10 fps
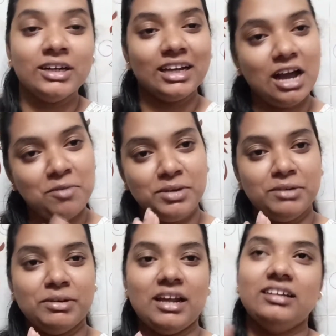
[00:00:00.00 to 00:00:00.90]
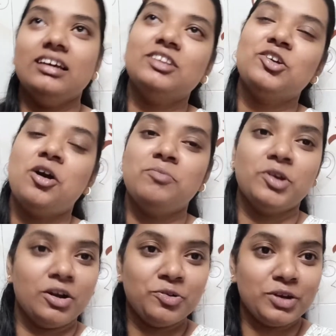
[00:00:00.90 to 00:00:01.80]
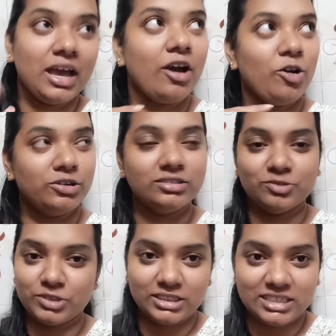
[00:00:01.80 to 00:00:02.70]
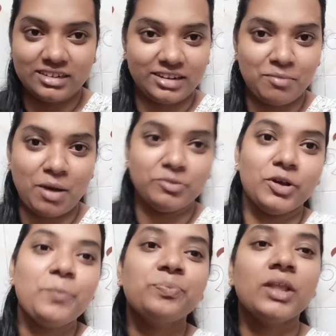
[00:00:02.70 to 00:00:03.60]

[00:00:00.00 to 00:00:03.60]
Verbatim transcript: अंडे का आमलेट बना लिया है तो हम लोग का हो गया है और उधर चल रहा है बाबू का